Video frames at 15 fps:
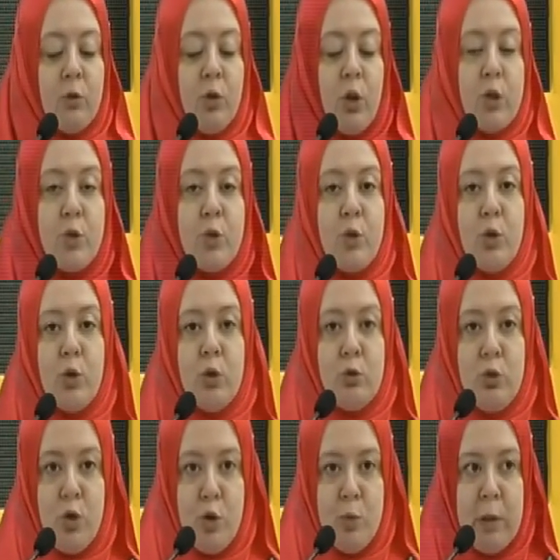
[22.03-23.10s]
dostunu,
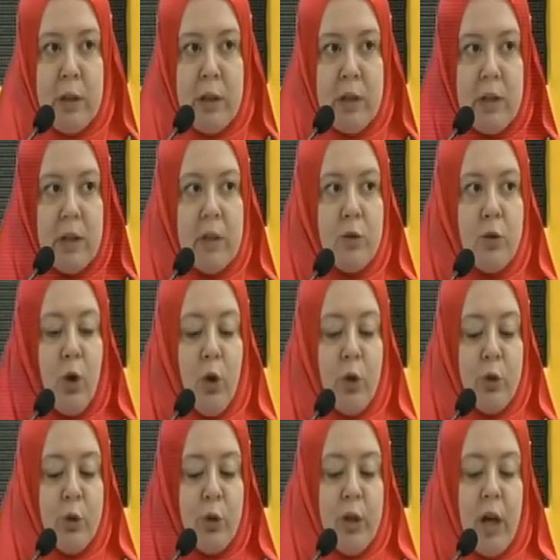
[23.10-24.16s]
düşmanını, doğruyu,